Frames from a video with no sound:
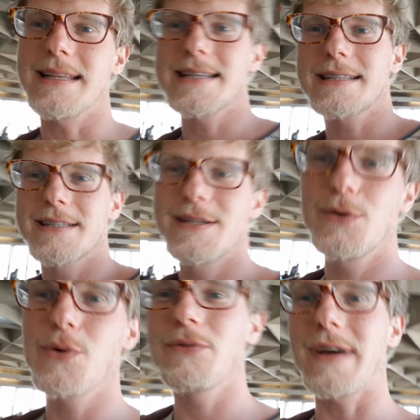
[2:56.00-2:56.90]
Dann sagte sie
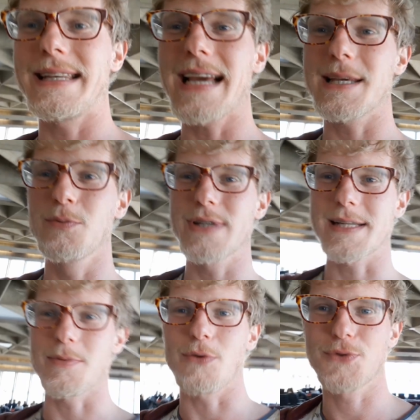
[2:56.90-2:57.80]
irgendwann, ja, ich muss
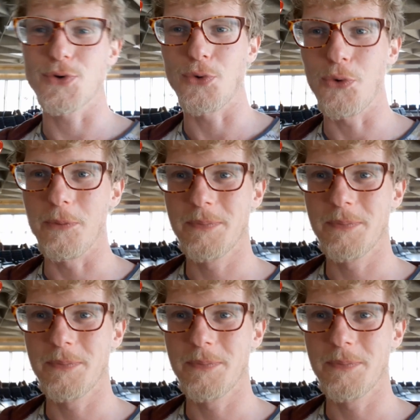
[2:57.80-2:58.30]
jetzt mal aufs Klo.